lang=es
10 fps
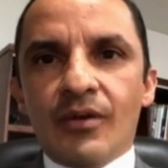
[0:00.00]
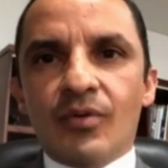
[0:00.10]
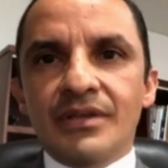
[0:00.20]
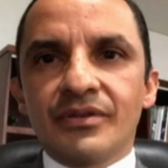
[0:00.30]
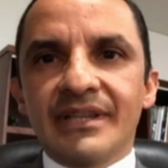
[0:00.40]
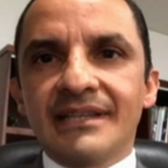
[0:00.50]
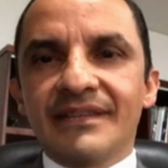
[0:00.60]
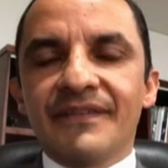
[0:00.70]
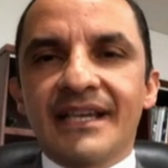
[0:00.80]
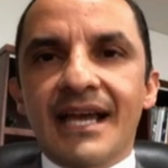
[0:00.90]
cuando
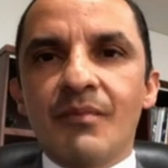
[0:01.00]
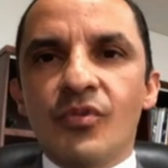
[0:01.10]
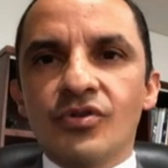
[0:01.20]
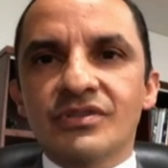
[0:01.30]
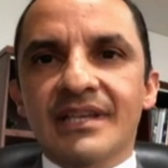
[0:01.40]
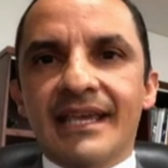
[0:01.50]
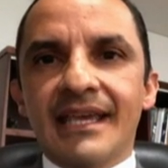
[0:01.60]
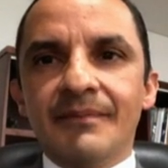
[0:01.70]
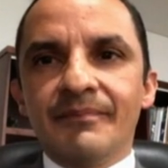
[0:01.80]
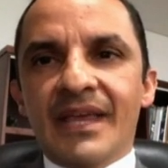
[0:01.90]
identificamos
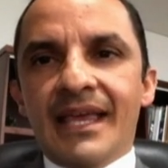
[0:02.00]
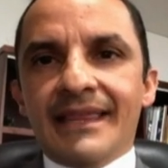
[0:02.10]
que,